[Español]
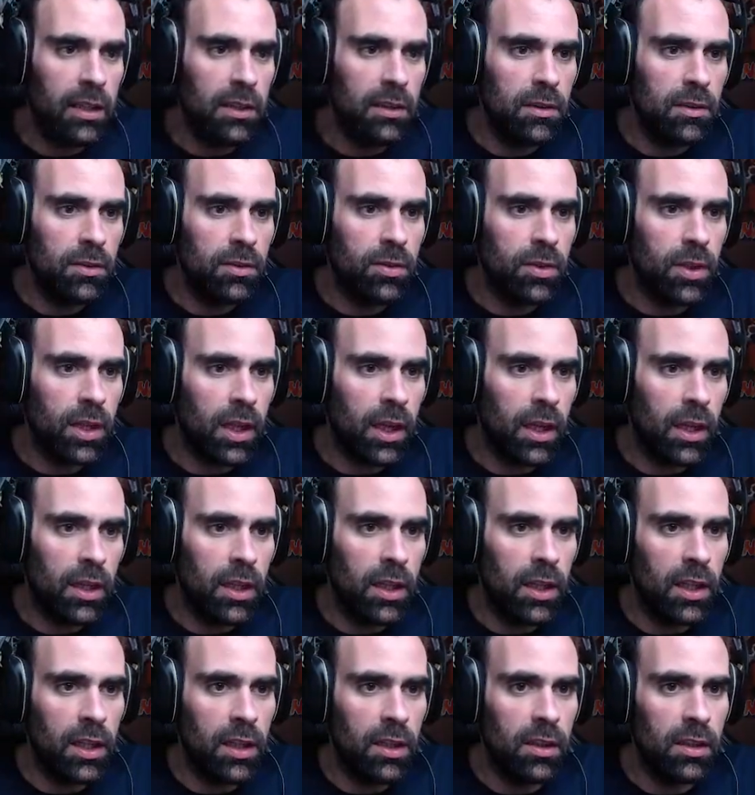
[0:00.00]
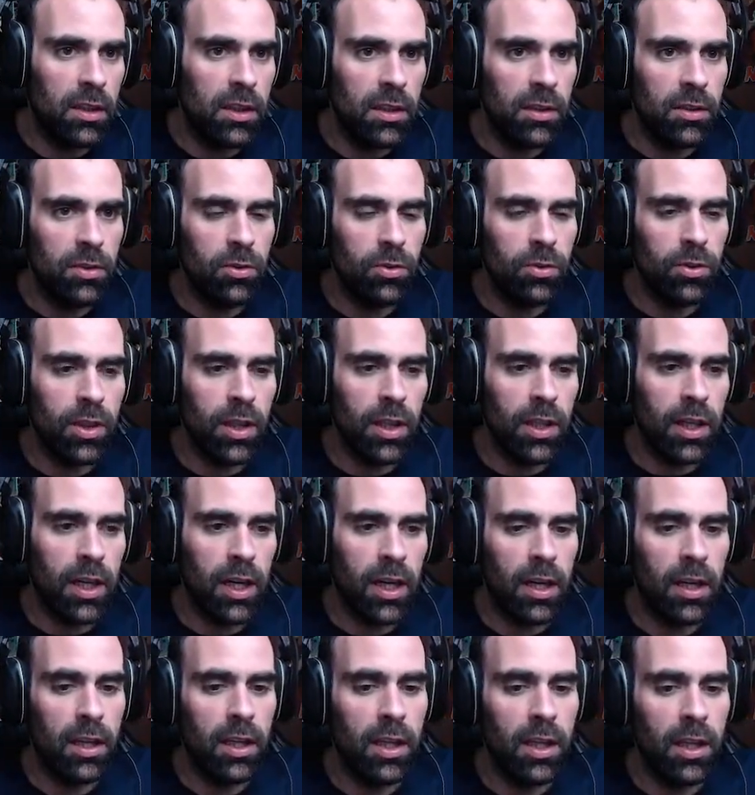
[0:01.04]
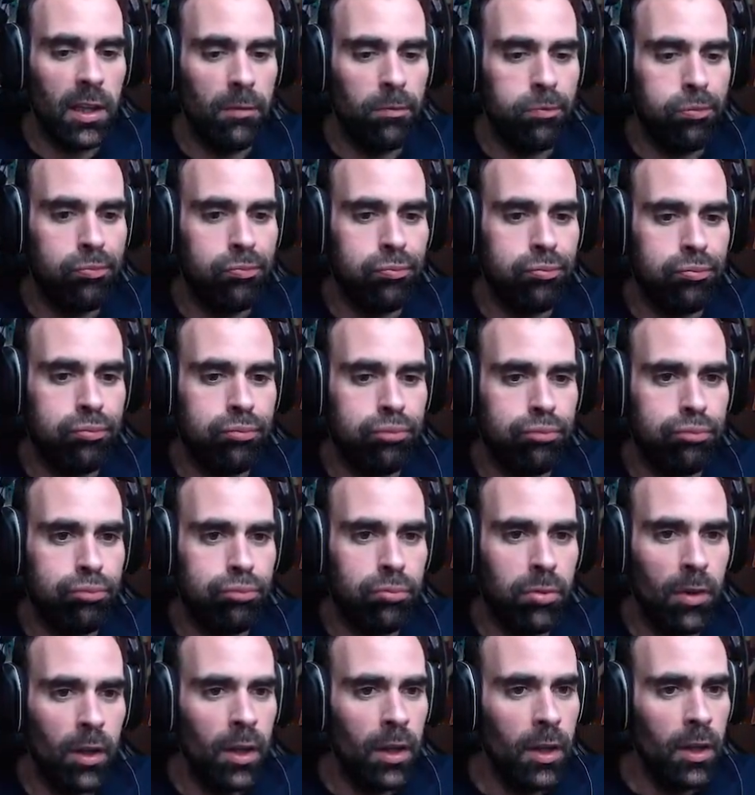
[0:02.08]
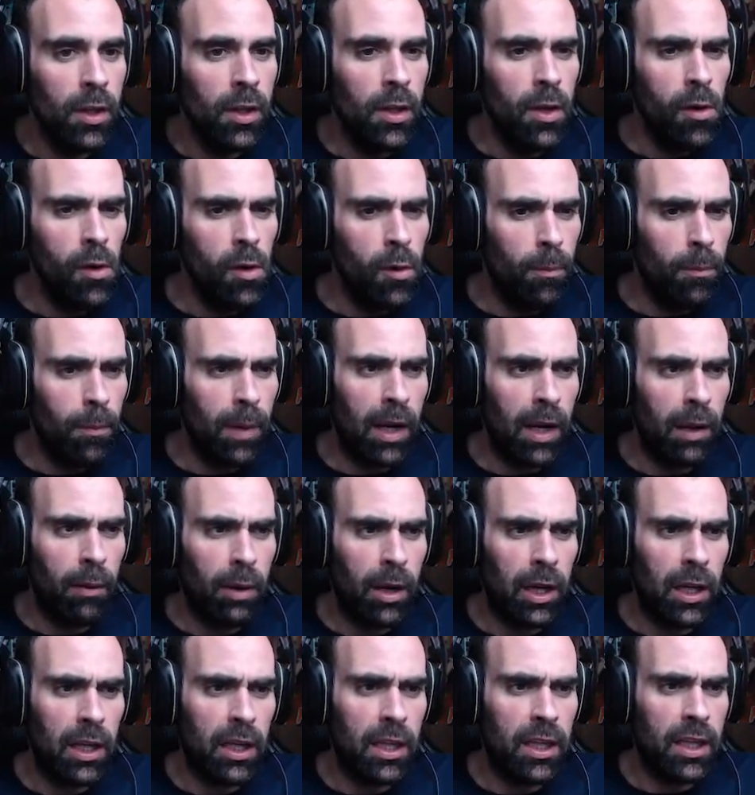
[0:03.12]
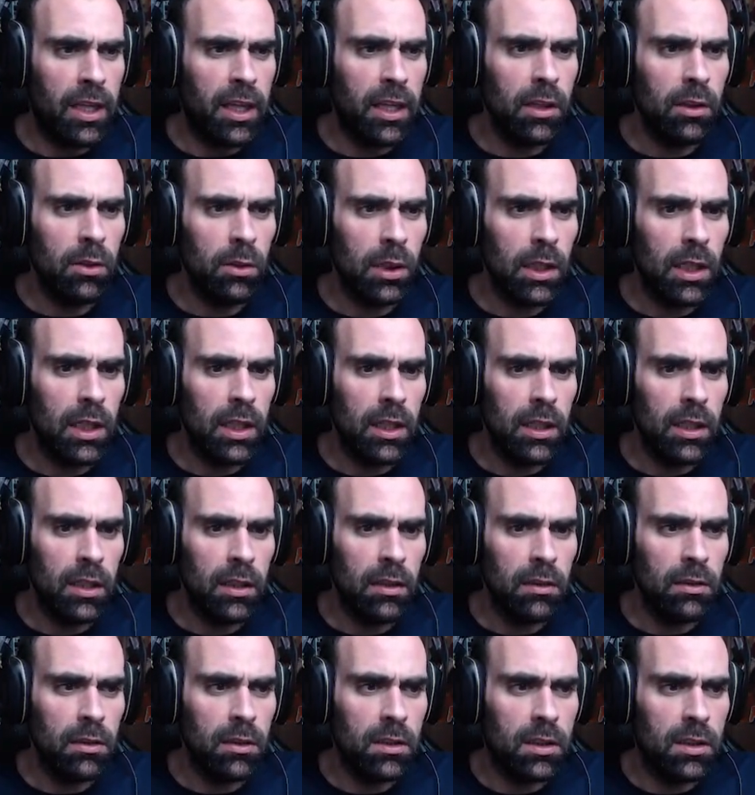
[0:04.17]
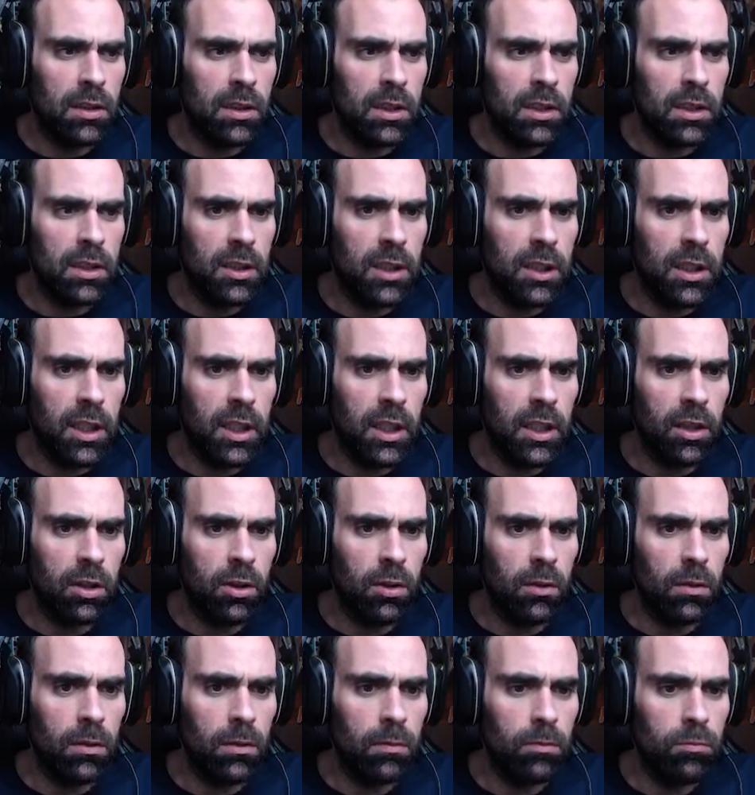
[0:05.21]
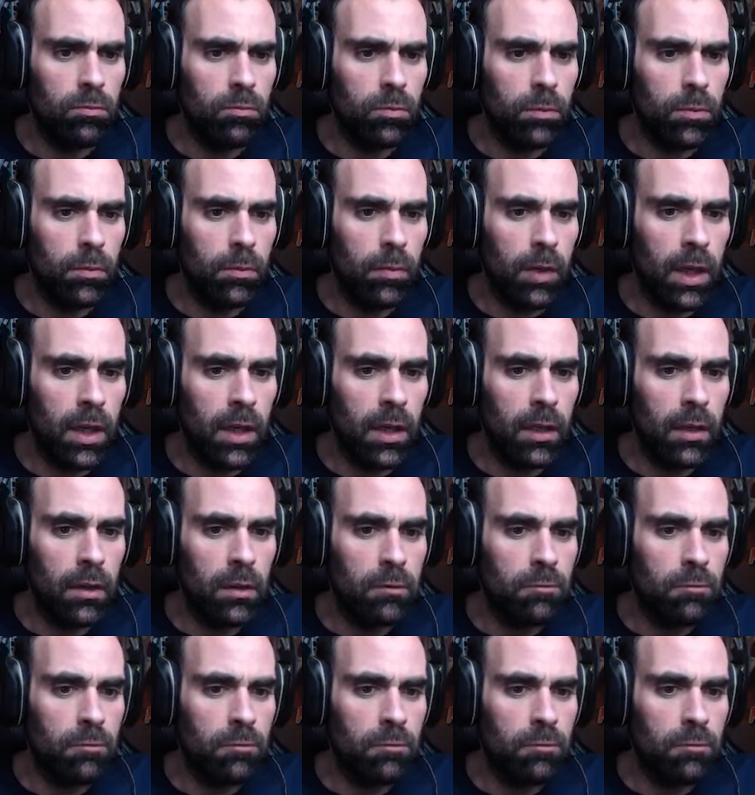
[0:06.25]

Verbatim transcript: no sé qué, y eso están ahí. Vale, vale, creo que la... Creo... Vale,